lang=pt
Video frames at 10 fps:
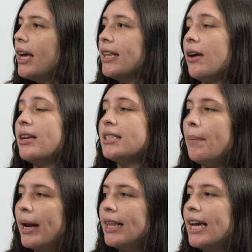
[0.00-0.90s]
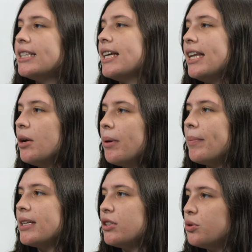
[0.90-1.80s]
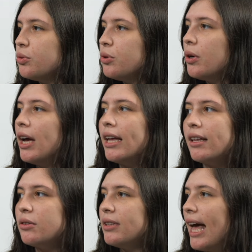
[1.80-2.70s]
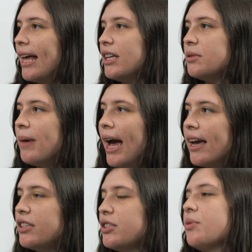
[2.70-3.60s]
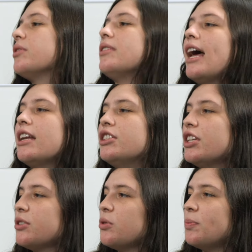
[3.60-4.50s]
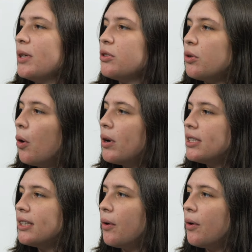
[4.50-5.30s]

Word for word: Então, eles aprendem a gerir uma empresa júnior, tanto na área de marketing quanto na área de gestão de pessoas.